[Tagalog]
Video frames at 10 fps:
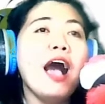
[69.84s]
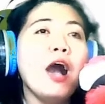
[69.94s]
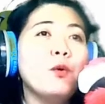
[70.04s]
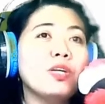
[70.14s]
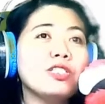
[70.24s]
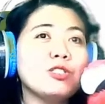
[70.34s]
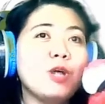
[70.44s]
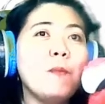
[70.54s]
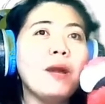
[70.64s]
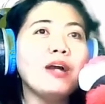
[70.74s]
ang
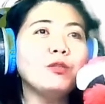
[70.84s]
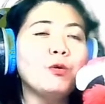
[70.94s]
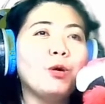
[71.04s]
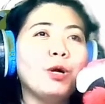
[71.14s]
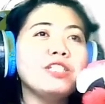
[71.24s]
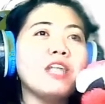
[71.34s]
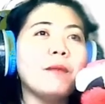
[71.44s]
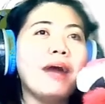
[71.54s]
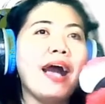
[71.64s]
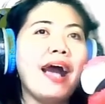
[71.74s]
wastong pagtukoy sa
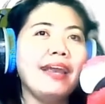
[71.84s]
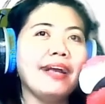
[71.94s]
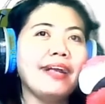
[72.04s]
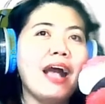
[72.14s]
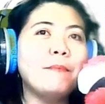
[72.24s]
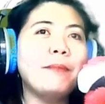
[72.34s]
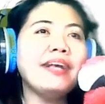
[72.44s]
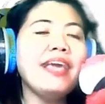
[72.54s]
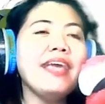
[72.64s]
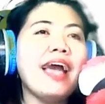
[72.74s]
mahalagang
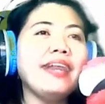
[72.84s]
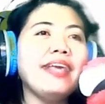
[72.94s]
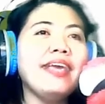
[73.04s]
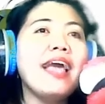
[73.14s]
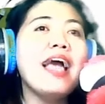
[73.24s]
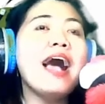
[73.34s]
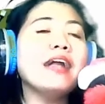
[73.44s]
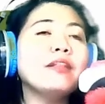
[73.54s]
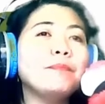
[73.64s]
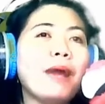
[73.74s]
pangyayari
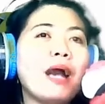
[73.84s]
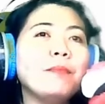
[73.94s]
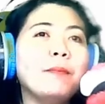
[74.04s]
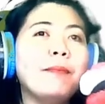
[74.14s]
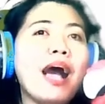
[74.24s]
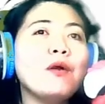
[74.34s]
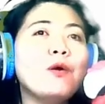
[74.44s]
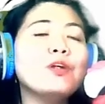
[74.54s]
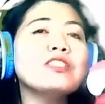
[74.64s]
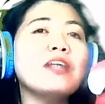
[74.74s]
at
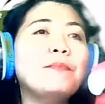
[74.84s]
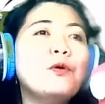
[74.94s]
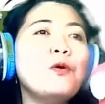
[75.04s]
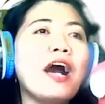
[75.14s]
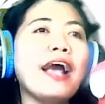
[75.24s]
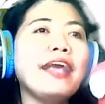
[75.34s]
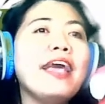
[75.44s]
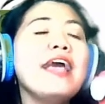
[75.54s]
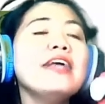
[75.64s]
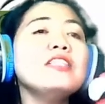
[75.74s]
pagbabago sa buhay
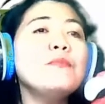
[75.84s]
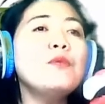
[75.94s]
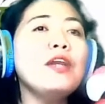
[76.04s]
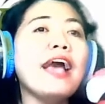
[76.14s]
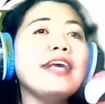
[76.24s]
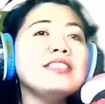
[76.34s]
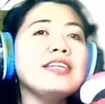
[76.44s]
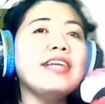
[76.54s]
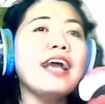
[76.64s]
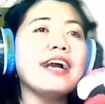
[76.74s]
simula
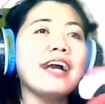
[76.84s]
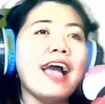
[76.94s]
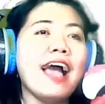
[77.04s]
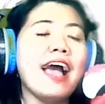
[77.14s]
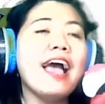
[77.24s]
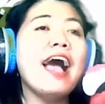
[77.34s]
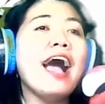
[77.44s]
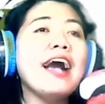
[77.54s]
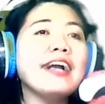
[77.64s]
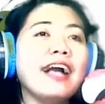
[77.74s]
isilang ka
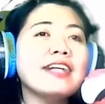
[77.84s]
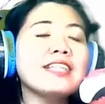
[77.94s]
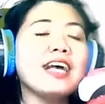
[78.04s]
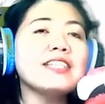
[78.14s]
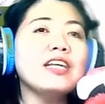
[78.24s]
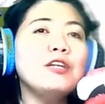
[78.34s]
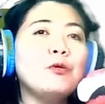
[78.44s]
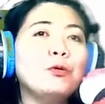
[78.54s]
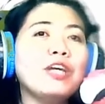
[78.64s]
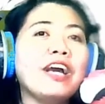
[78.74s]
hanggang sa
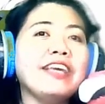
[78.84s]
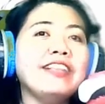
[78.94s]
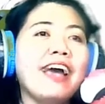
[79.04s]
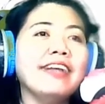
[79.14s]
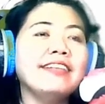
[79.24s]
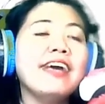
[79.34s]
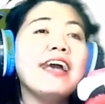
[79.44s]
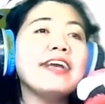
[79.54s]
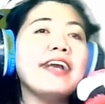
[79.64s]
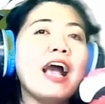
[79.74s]
kasalukuyang edad
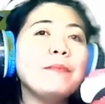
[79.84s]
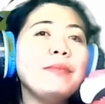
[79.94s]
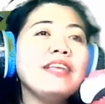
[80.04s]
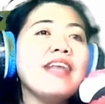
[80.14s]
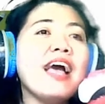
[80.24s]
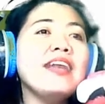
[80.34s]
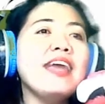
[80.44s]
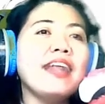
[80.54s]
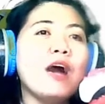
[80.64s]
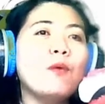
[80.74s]
gamit ang
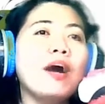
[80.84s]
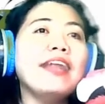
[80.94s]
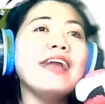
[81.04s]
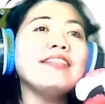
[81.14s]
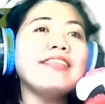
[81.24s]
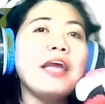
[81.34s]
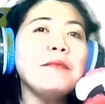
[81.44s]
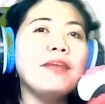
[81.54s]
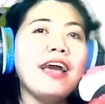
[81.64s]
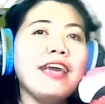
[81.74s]
larawan at
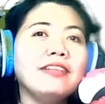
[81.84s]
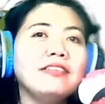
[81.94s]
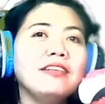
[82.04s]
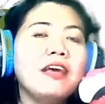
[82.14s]
timeline.